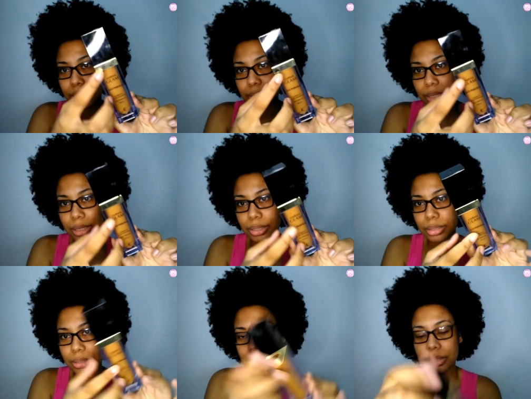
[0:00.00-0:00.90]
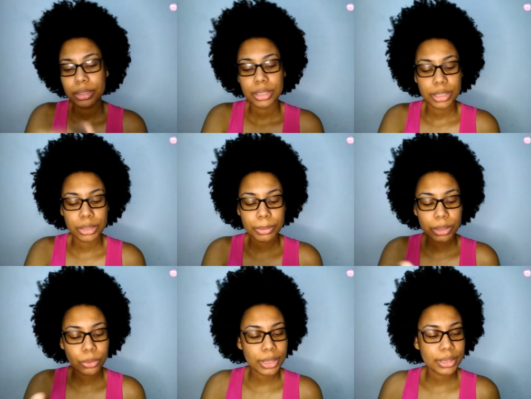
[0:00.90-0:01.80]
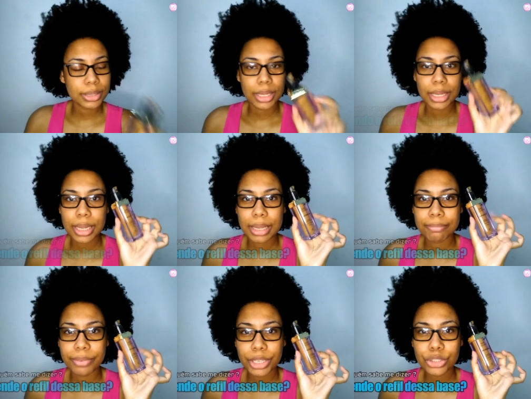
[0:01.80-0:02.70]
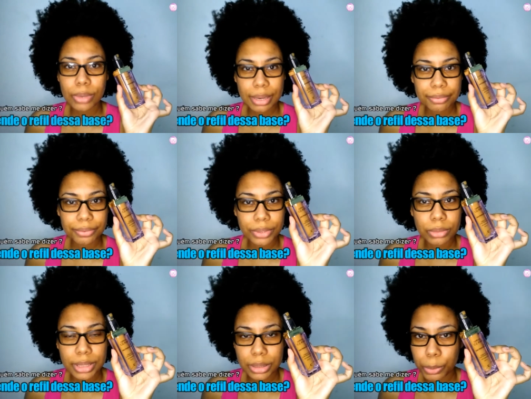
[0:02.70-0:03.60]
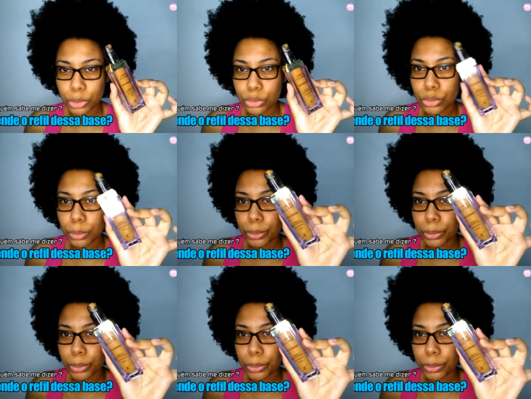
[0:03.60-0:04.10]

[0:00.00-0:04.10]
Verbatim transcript: né. E uma coisa, vende o refil desse produto?